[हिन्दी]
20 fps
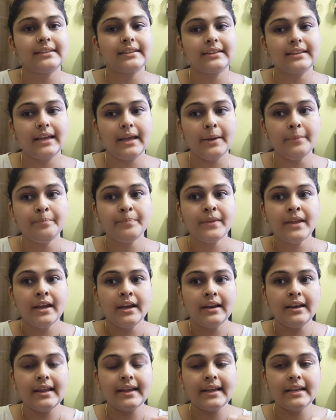सकते हैं
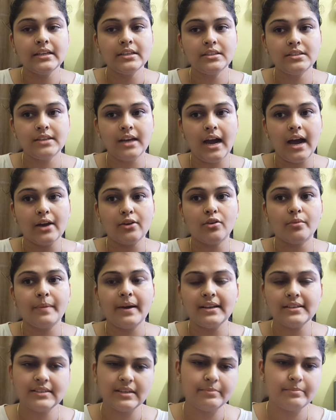लेकिन चार और
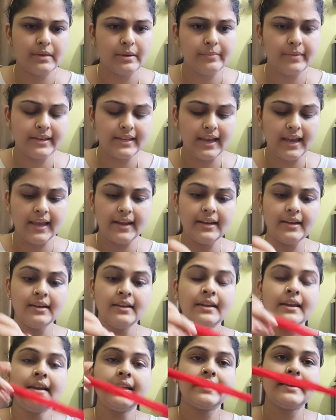पाँच नंबर में क्या है ना
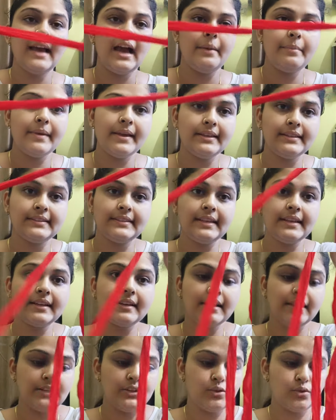कि आप ये
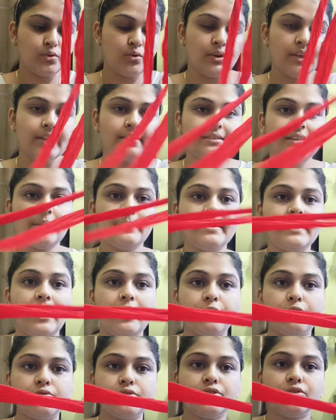सिंगल स्टोकिंग से भी
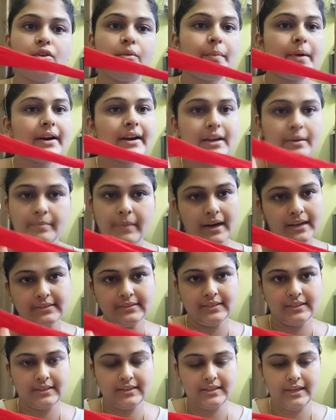ठाकुर जी को पगड़ी
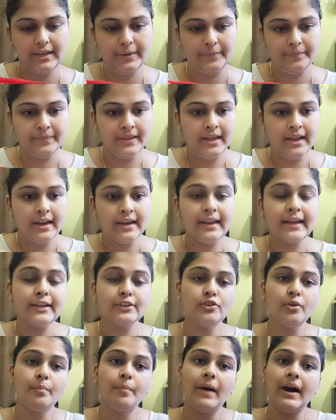बांध सकते हैं
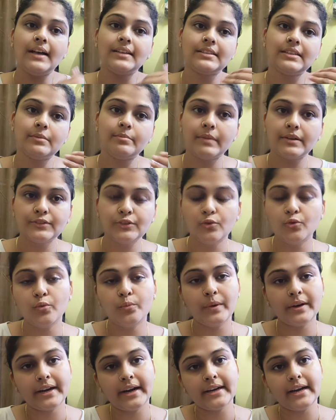लेकिन जो पाँच नंबर से
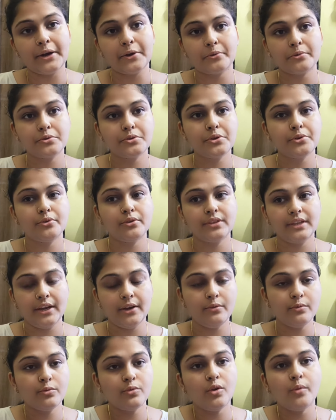ऊपर के ठाकुर जी होते
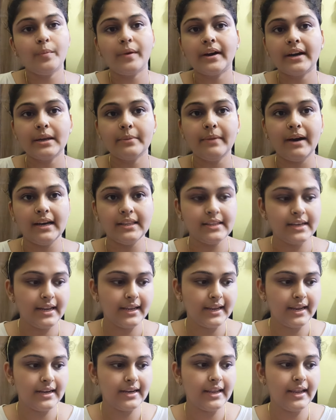हैं उनको पगड़ी
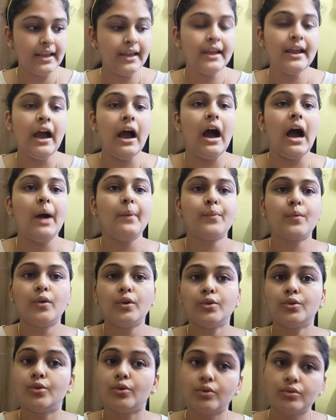बांधने के लिए
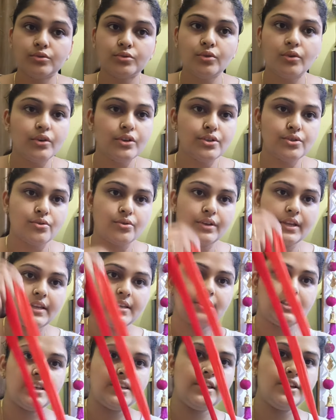आपको दो दो
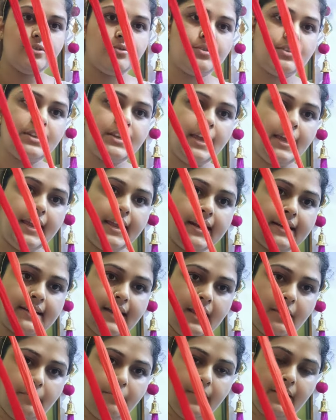स्टोकिंग चाहिए होती है एक
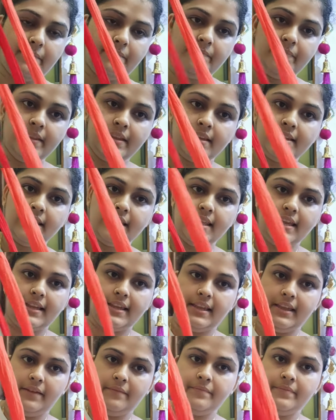टाइम में ये
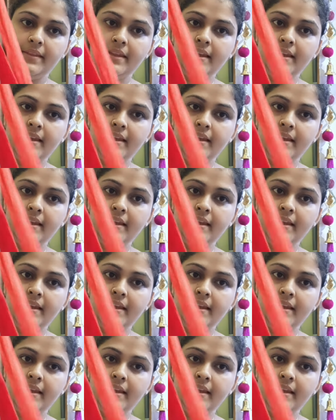देखिए